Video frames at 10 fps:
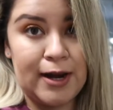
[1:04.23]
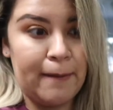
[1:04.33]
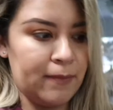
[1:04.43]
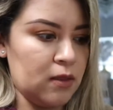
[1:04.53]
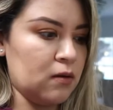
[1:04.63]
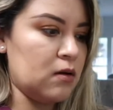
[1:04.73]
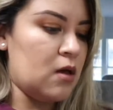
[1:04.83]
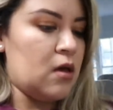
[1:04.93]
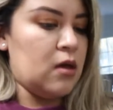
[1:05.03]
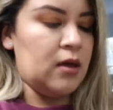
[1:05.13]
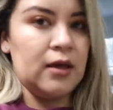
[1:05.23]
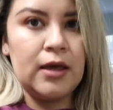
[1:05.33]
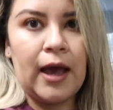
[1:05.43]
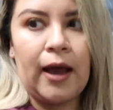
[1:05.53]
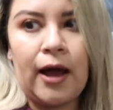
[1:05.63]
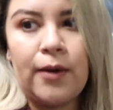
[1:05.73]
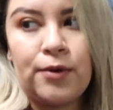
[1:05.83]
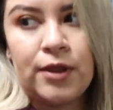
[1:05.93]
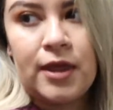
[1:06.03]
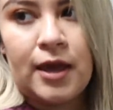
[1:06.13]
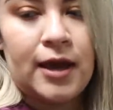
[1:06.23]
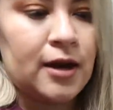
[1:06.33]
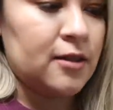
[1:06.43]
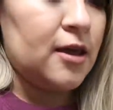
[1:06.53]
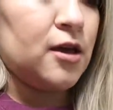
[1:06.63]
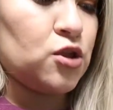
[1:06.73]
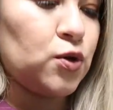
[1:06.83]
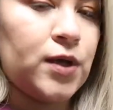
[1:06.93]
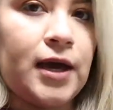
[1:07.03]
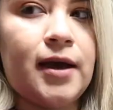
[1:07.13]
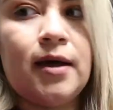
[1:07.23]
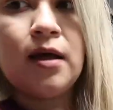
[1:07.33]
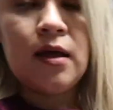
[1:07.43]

rápido y acabo de llegar de hecho ya